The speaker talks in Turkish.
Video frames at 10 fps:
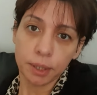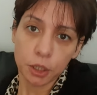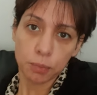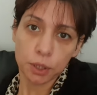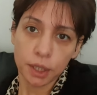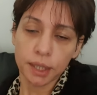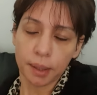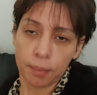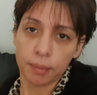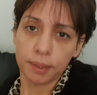Hiçbir şey
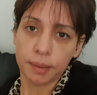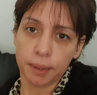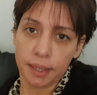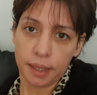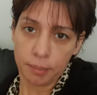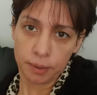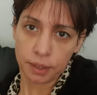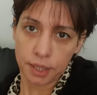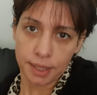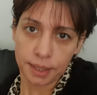yapamadım ayağımın
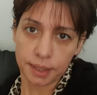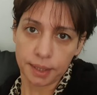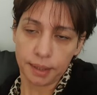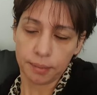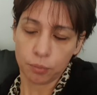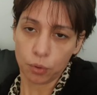acısından.